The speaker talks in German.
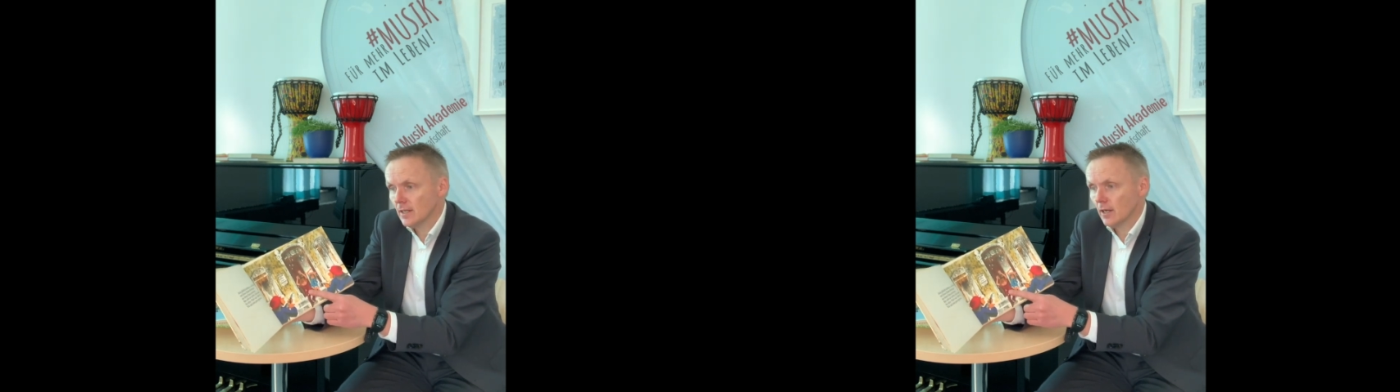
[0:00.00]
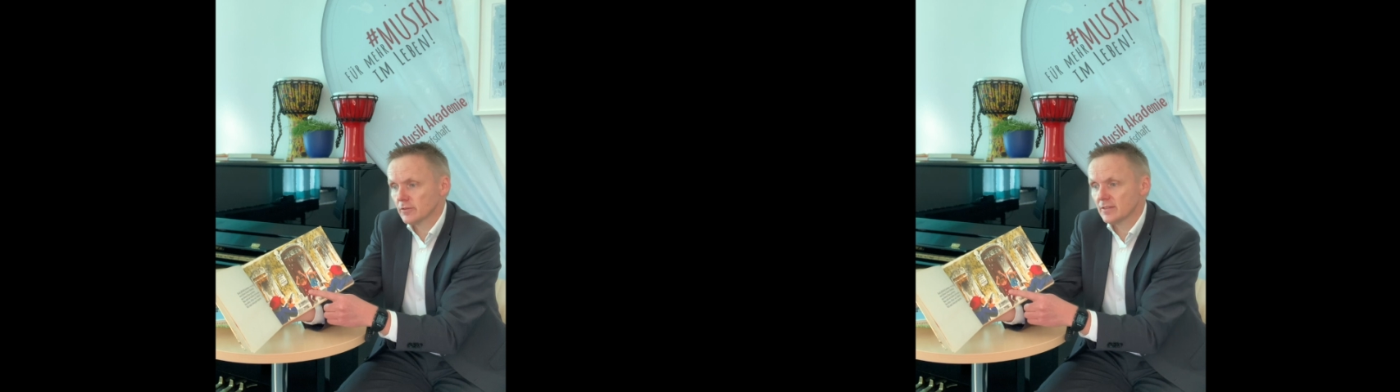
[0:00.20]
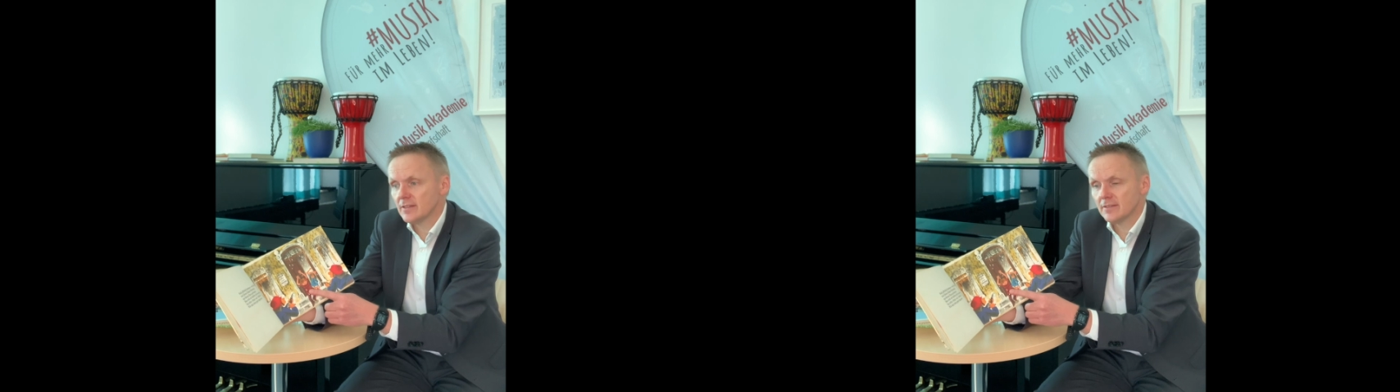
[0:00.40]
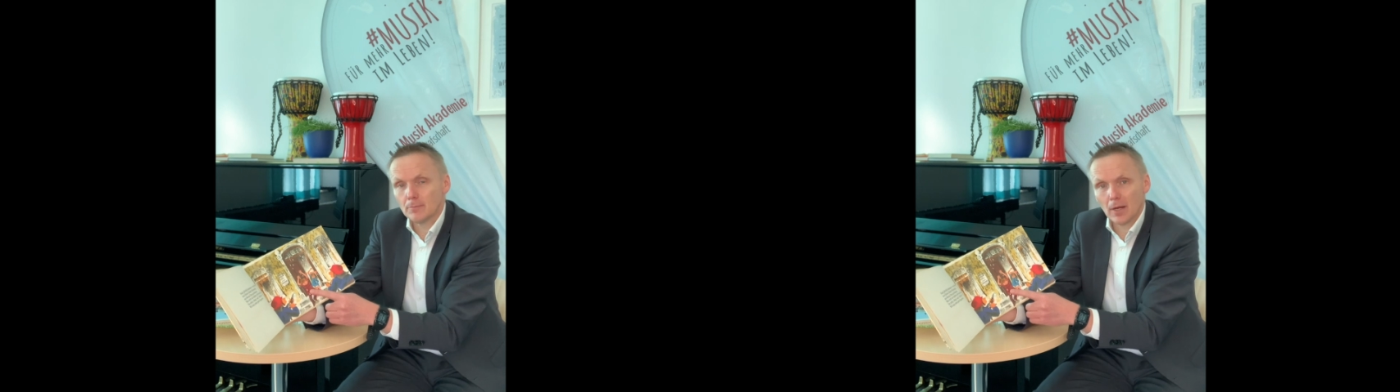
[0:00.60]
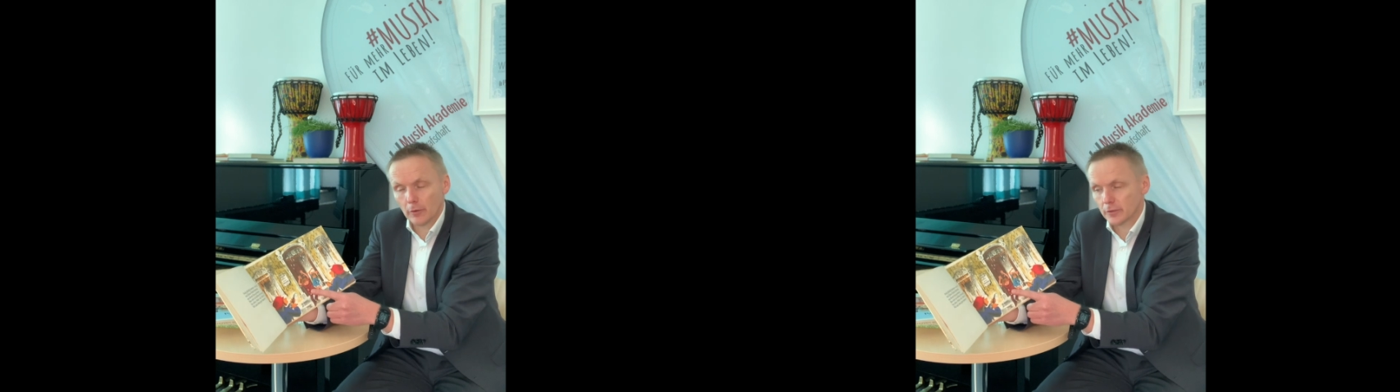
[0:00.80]
aus
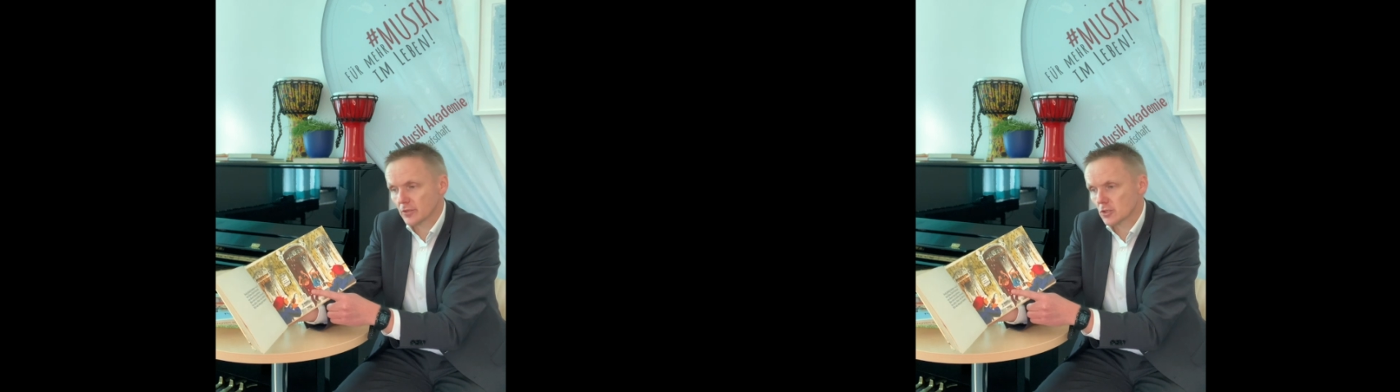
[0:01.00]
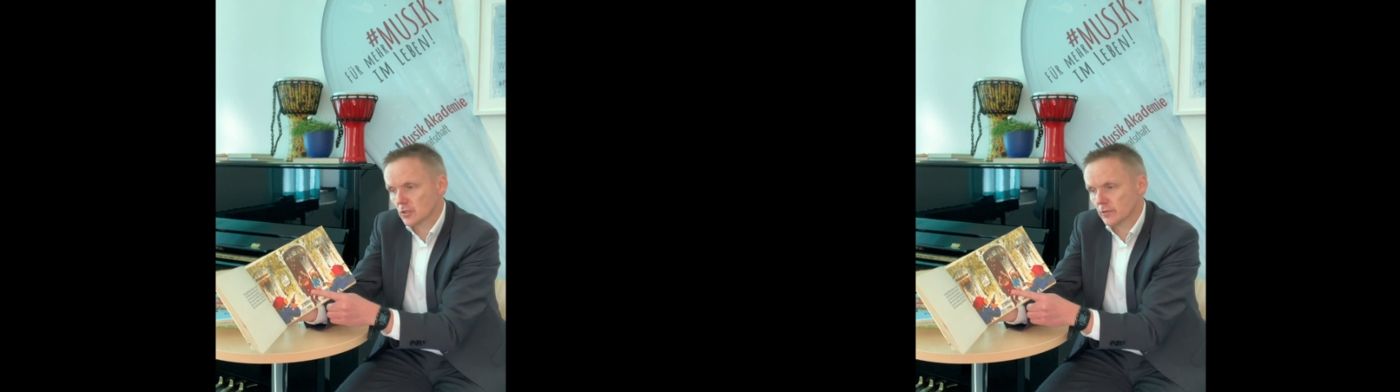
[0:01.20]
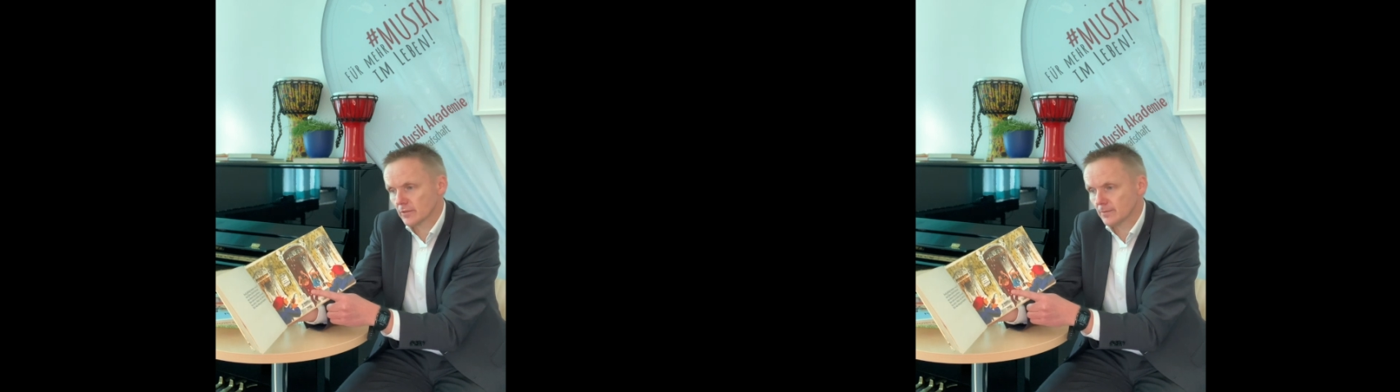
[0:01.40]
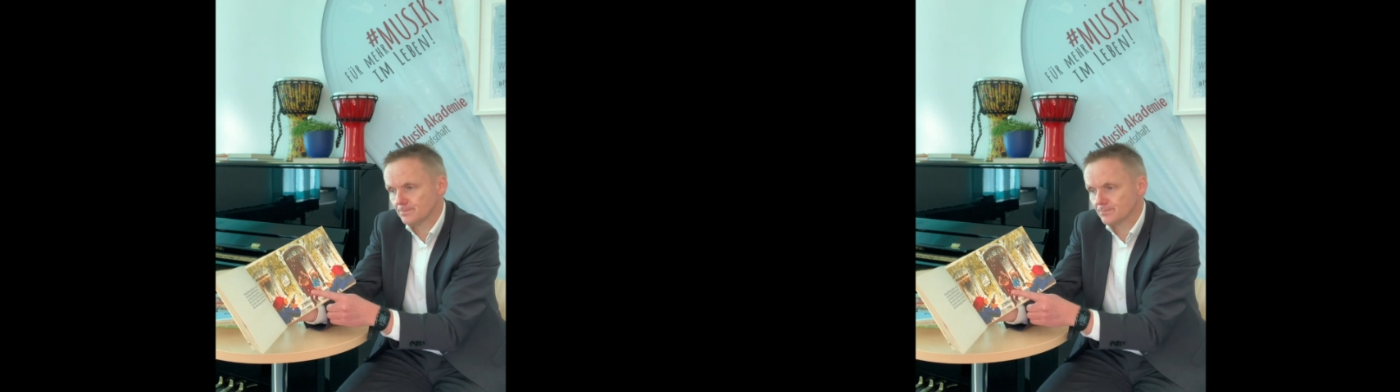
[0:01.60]
diesem Haus geschossen.